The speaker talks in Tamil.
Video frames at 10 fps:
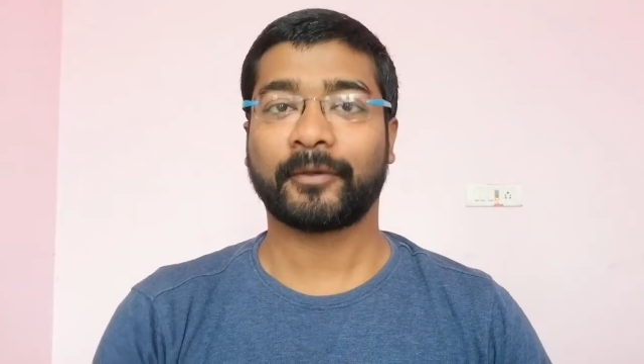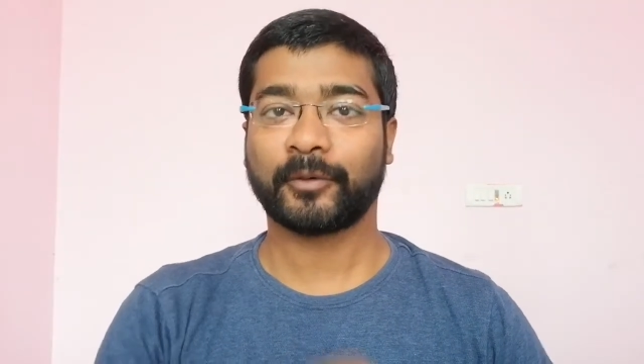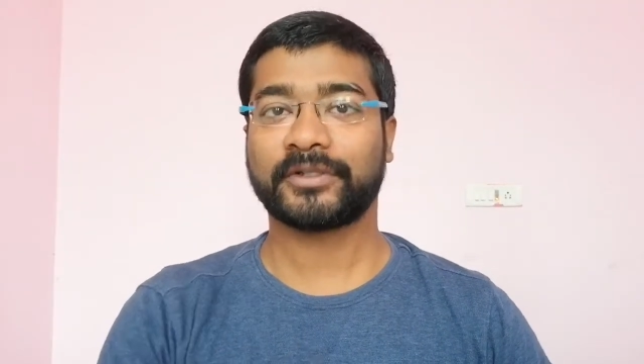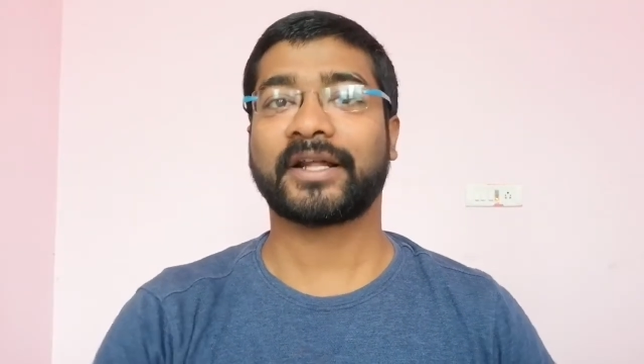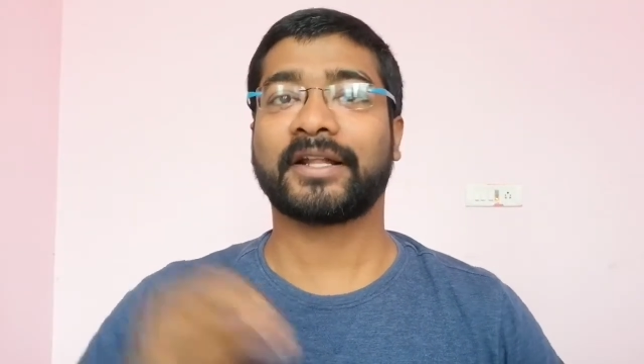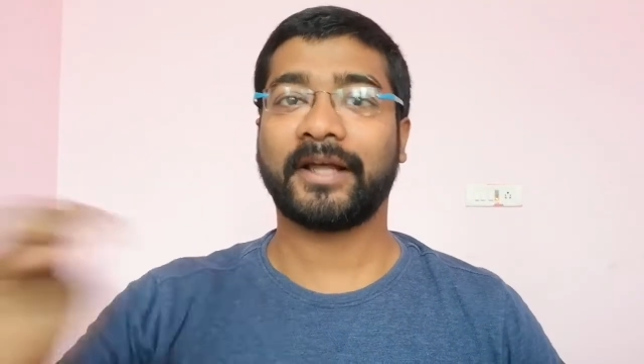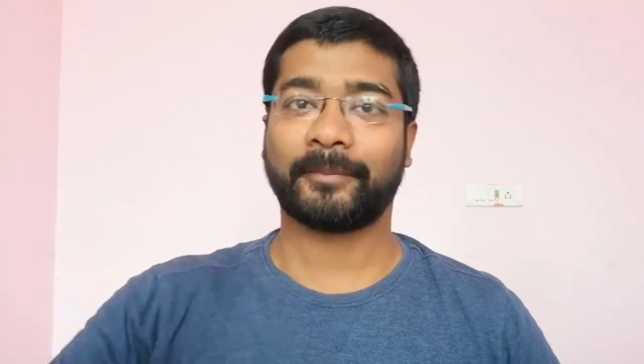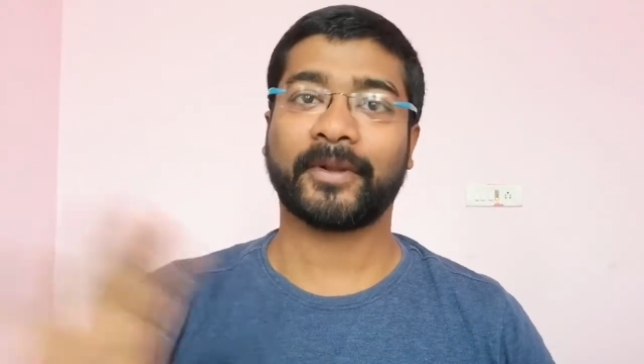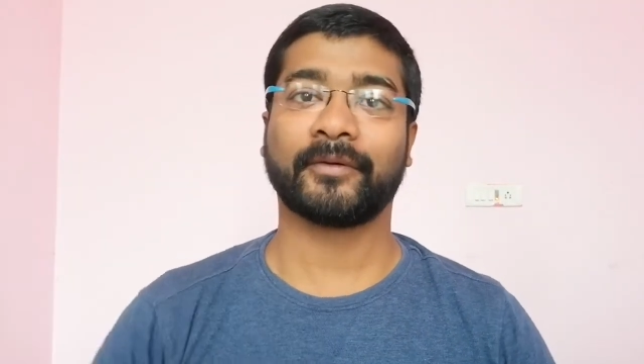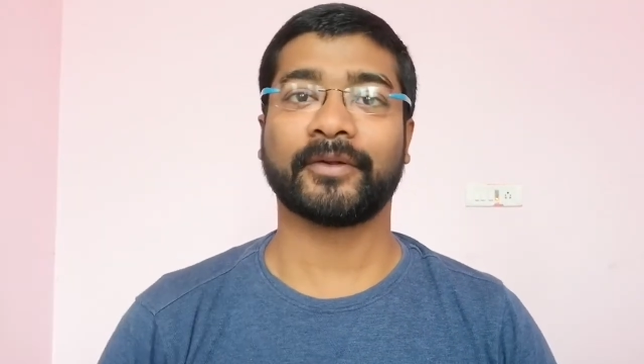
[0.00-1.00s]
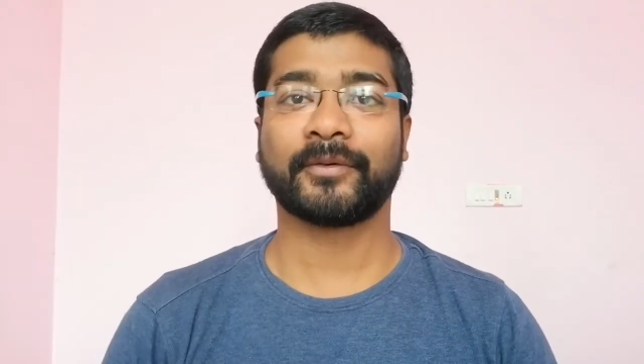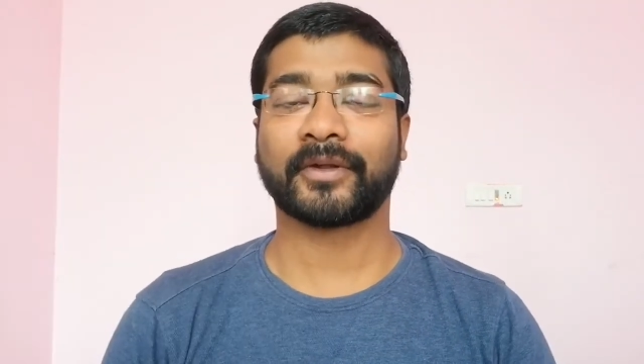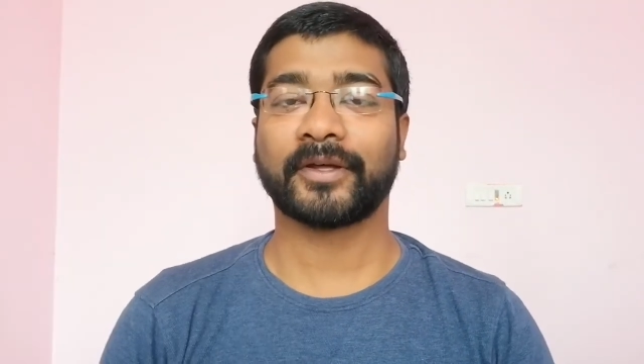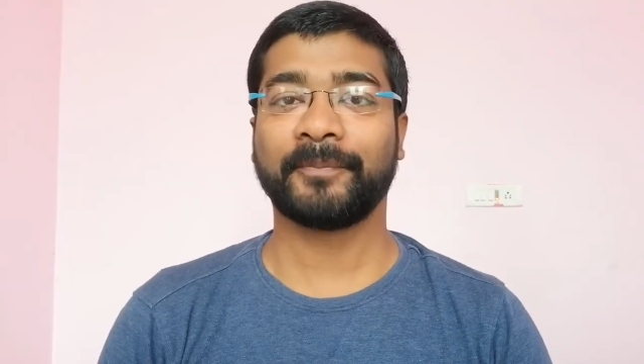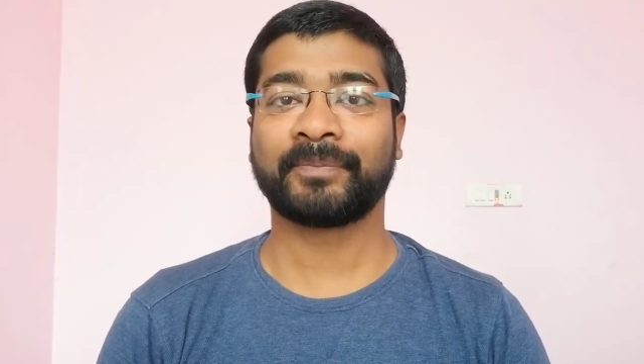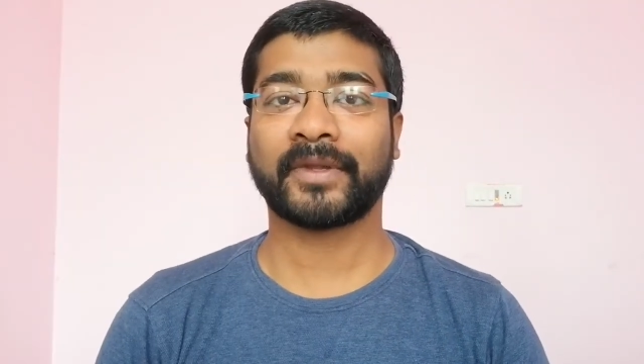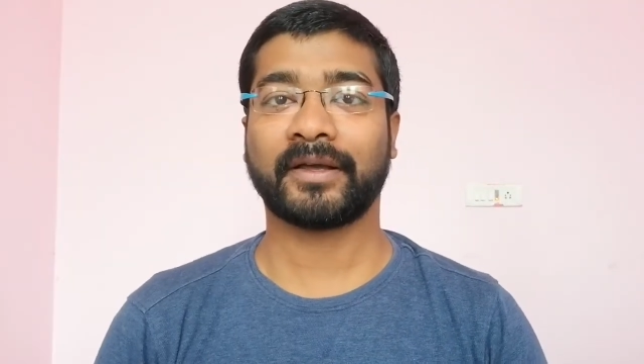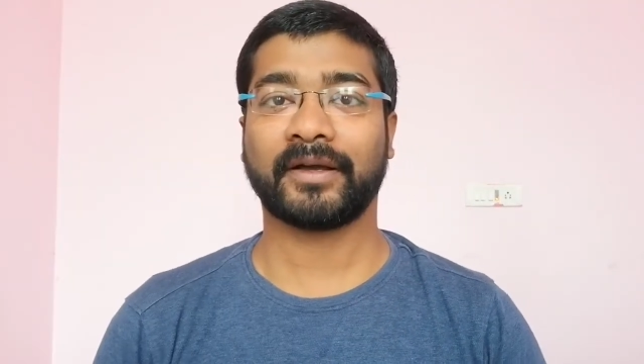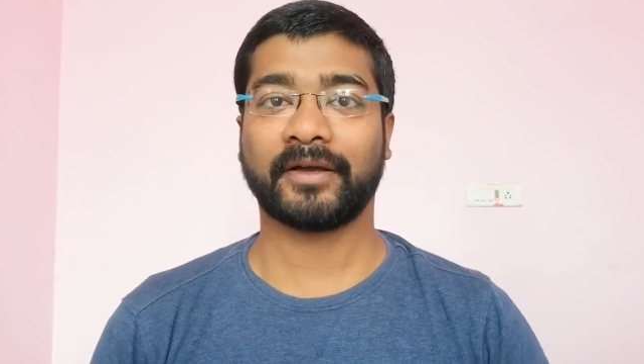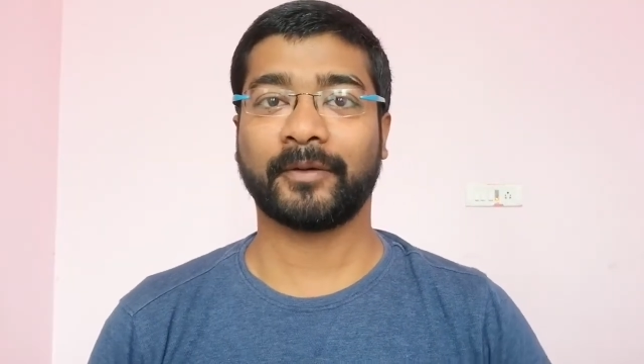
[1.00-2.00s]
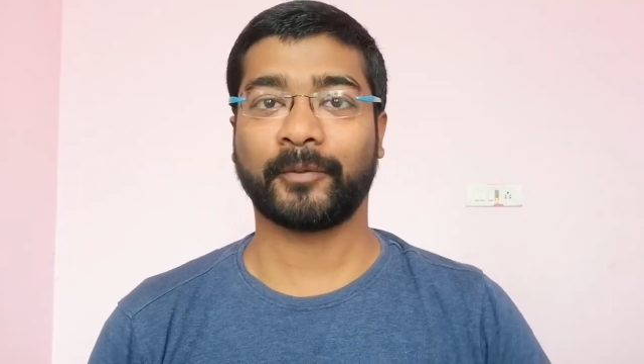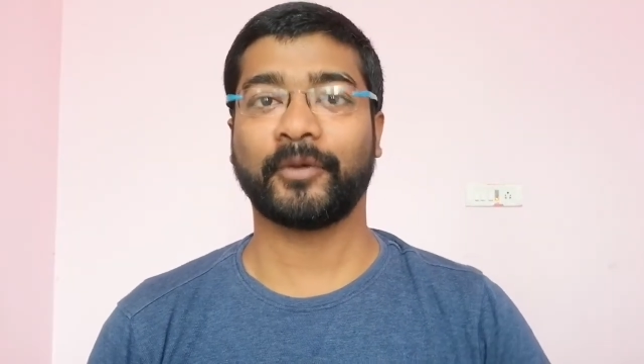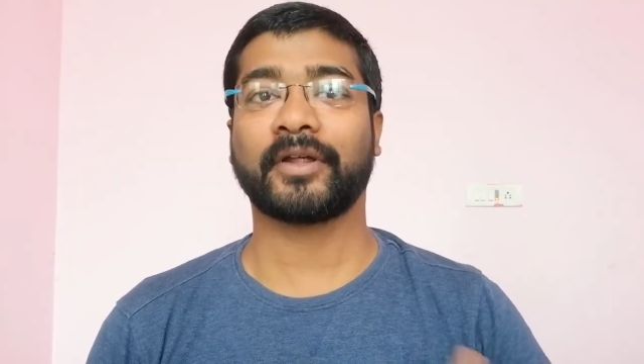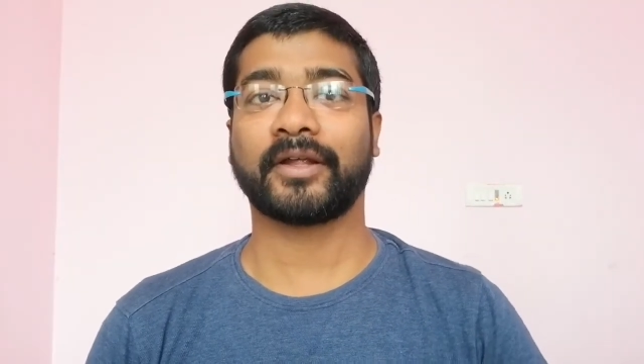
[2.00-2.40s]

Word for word: கொடுத்துருக்கிறது அப்படியே வந்து உங்களுக்கு உங்களுடைய